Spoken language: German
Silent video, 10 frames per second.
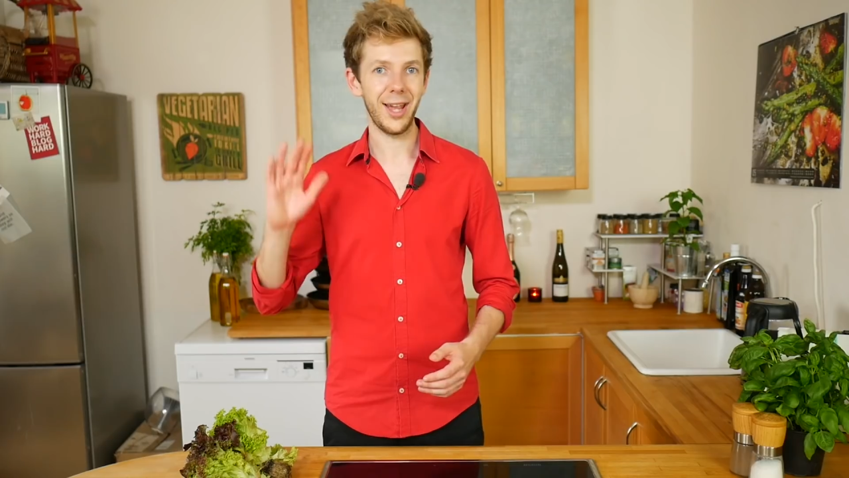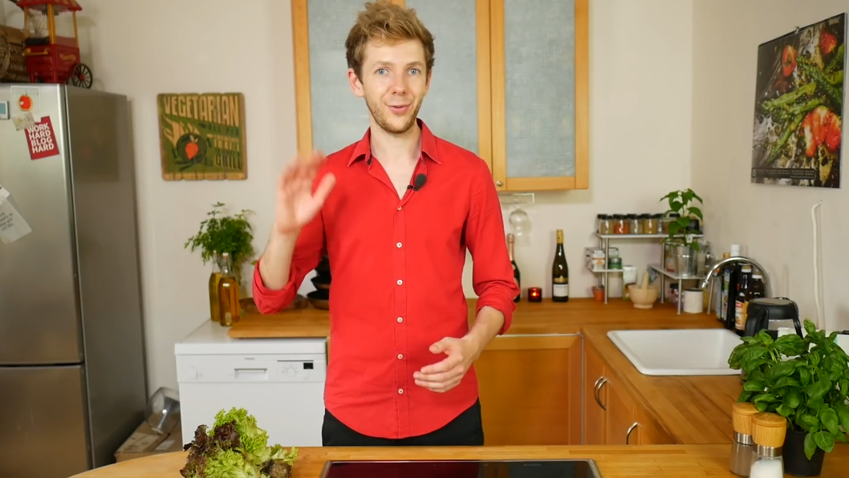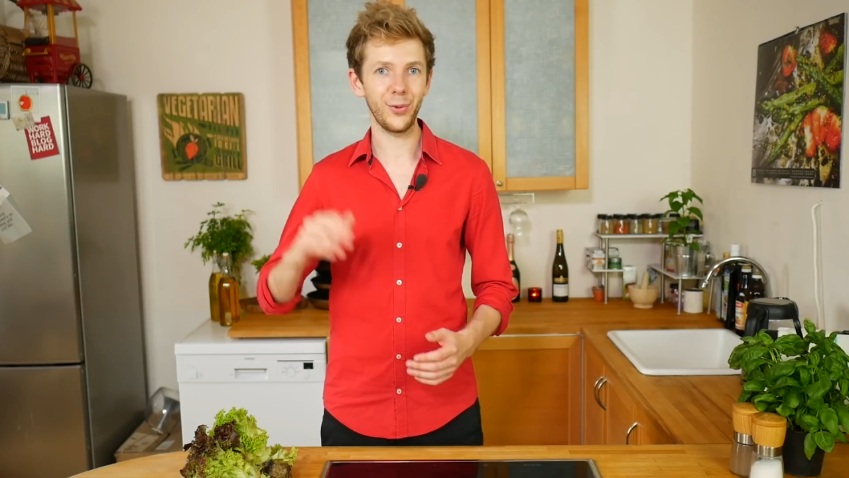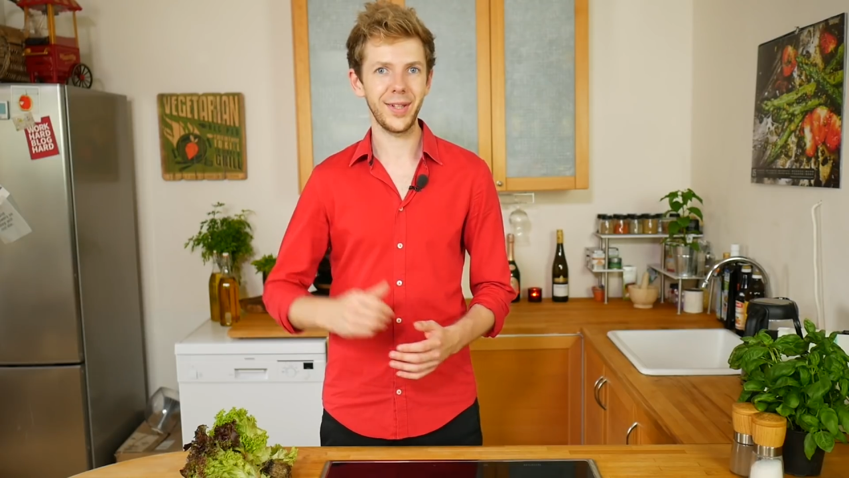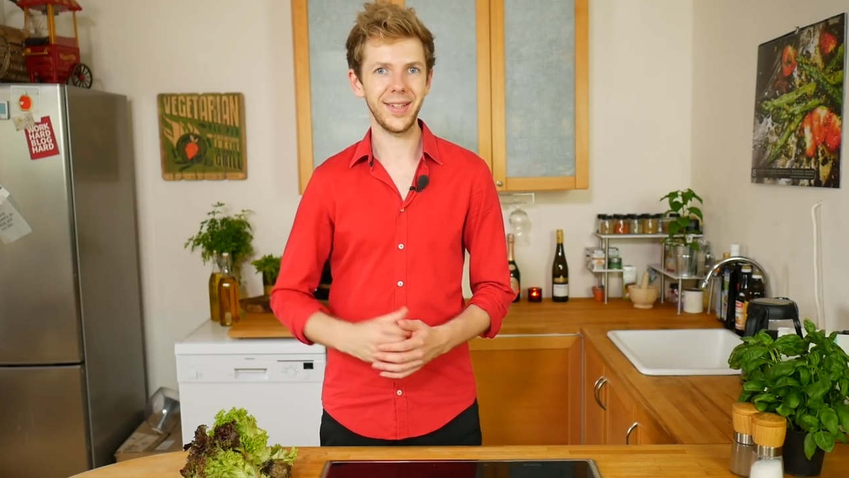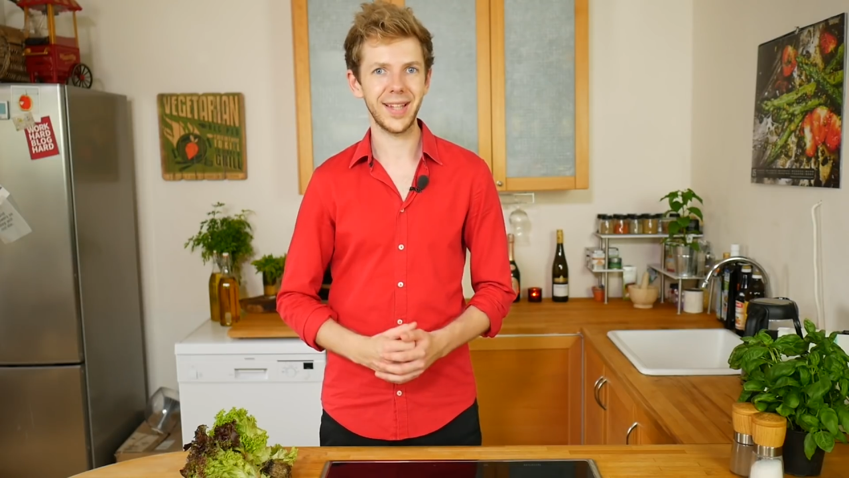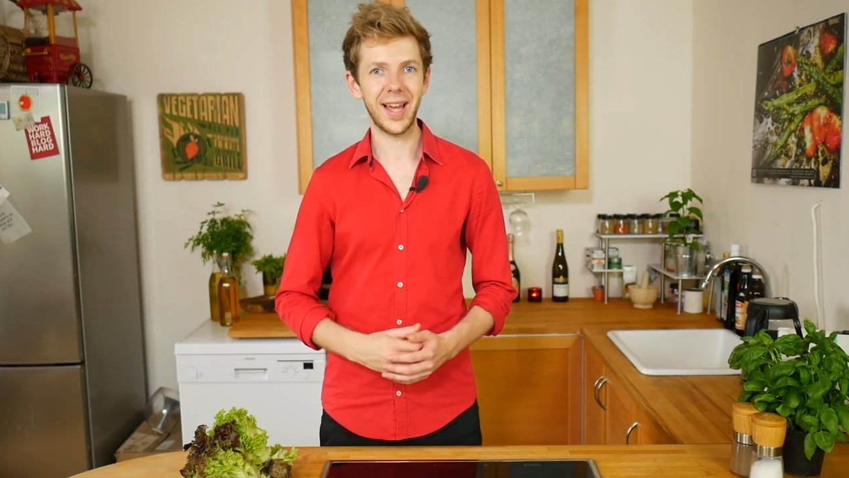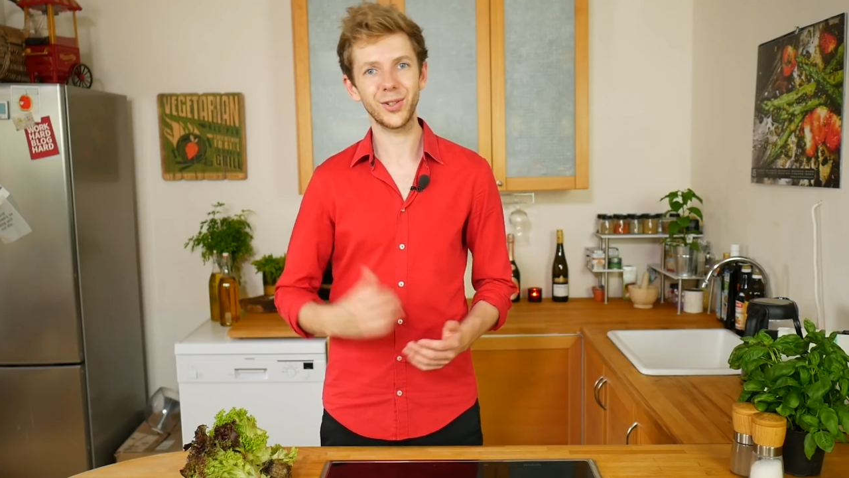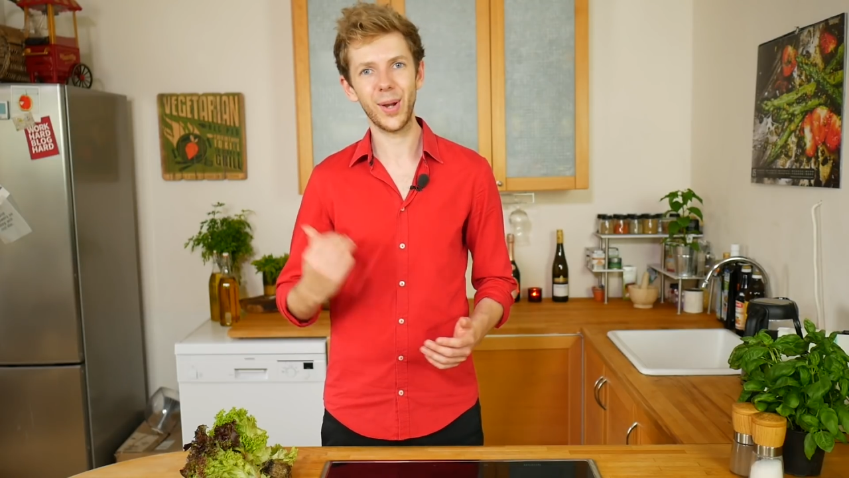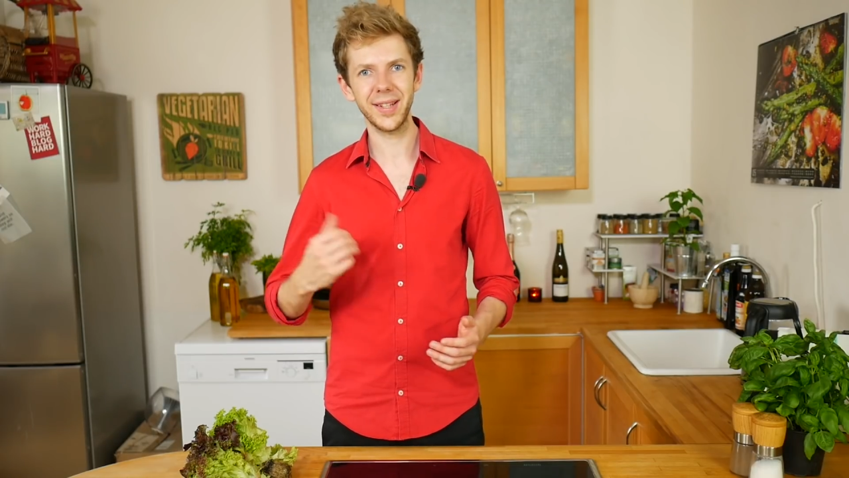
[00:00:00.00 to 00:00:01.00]
Hey Foodies,
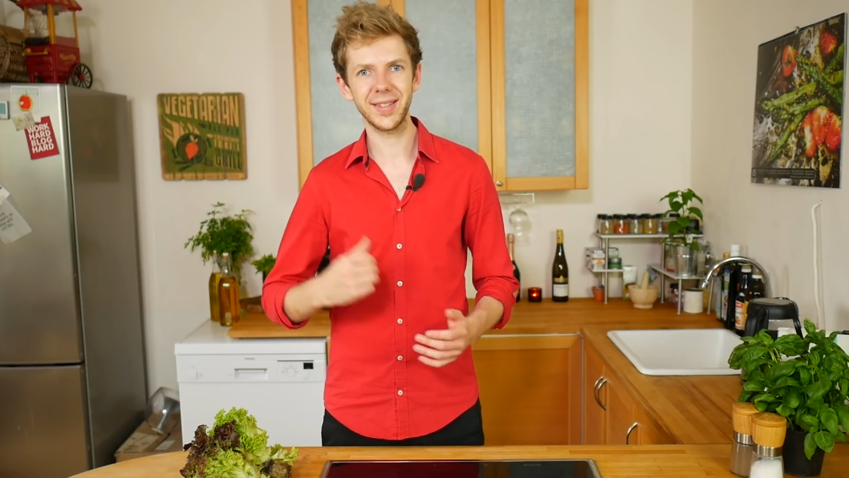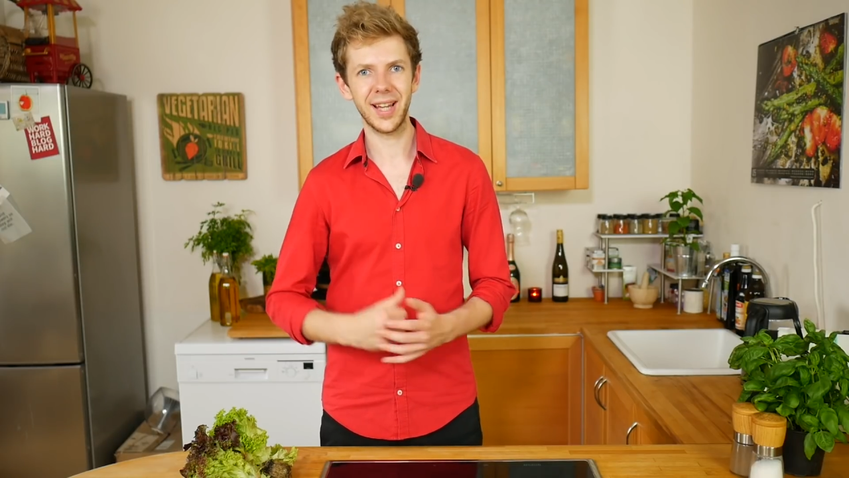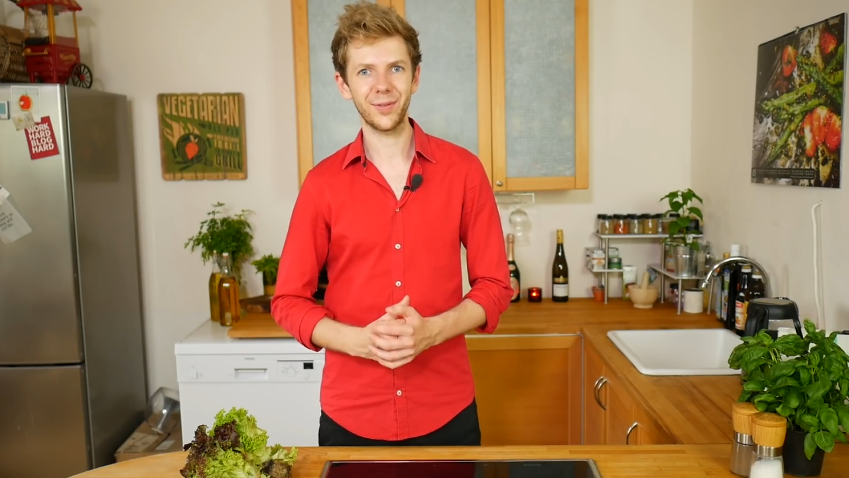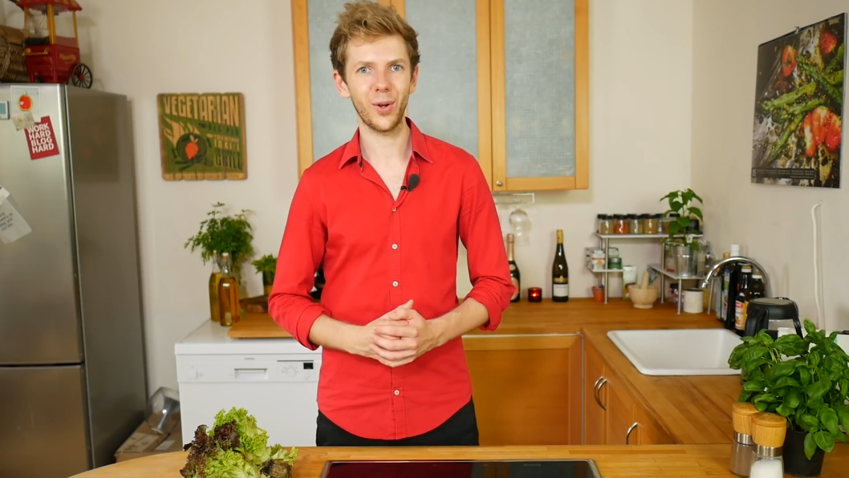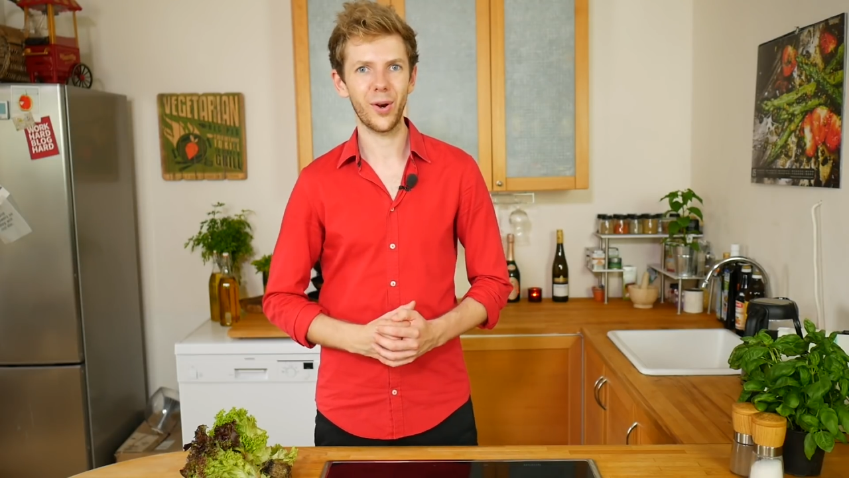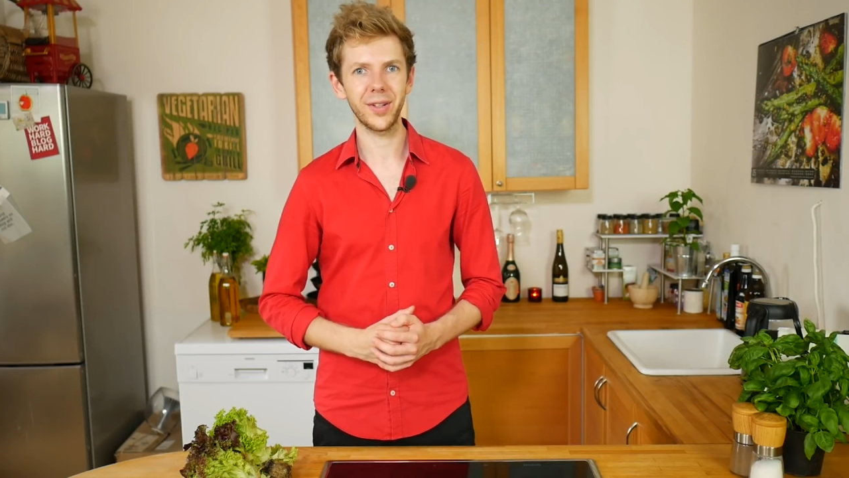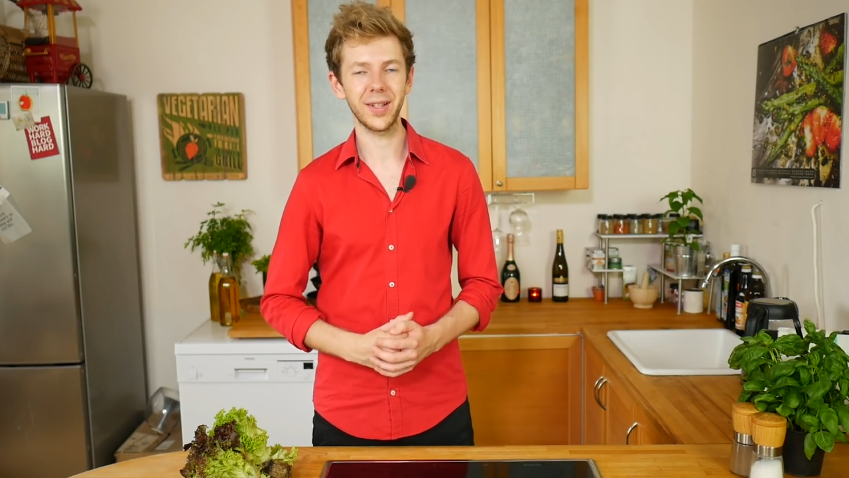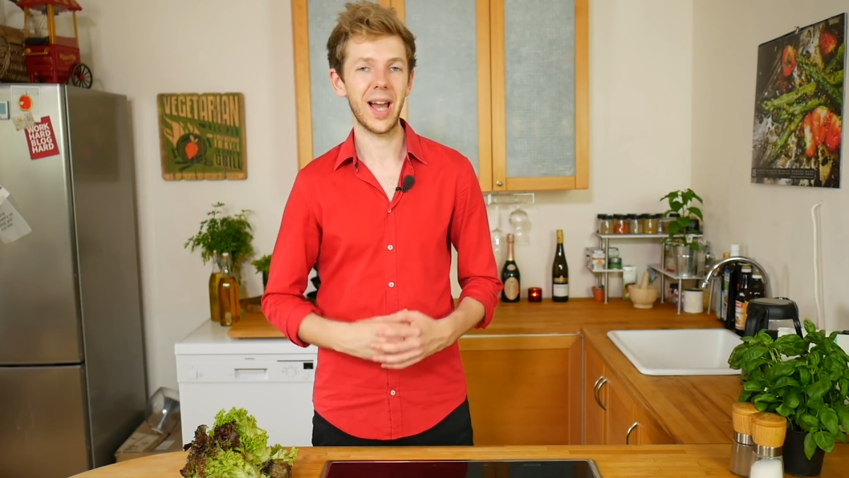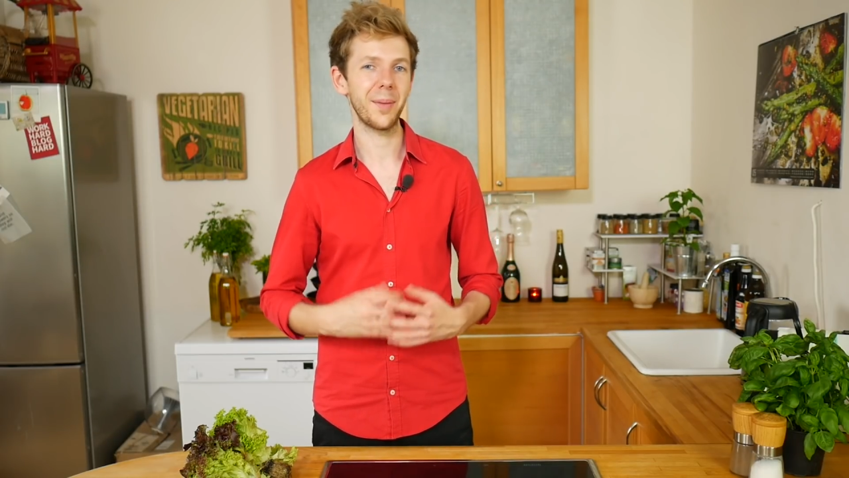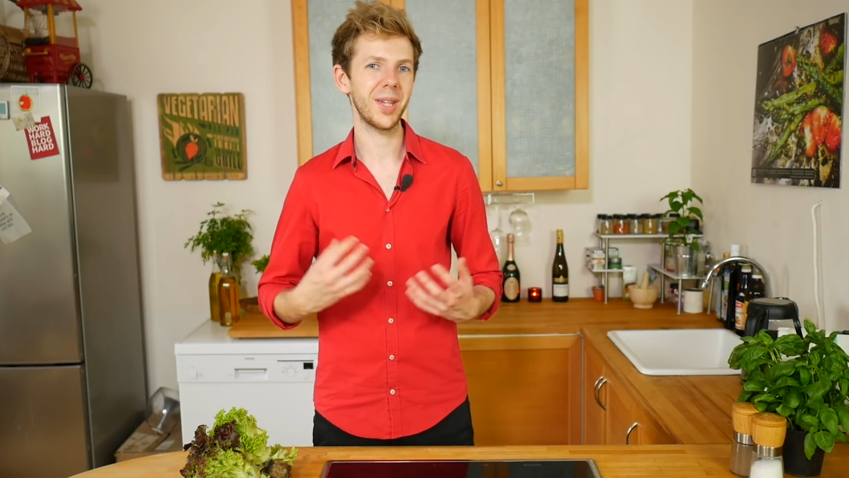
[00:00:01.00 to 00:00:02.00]
an so heißen Tagen wie
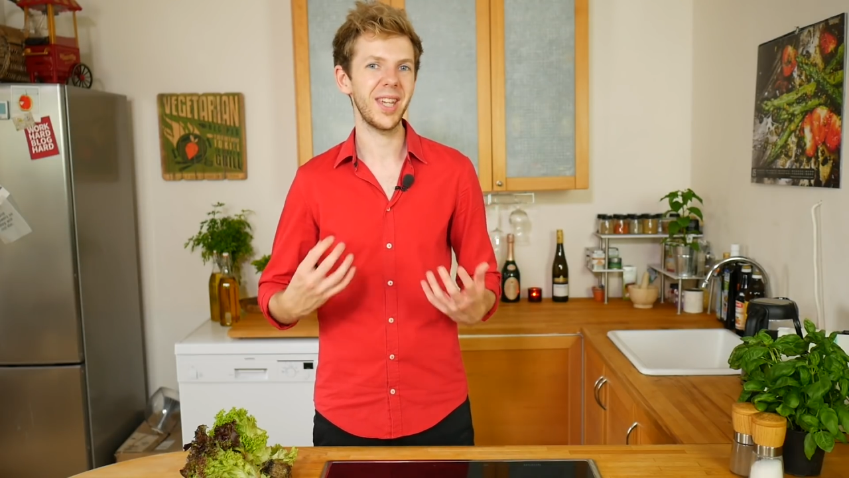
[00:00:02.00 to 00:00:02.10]
heute habe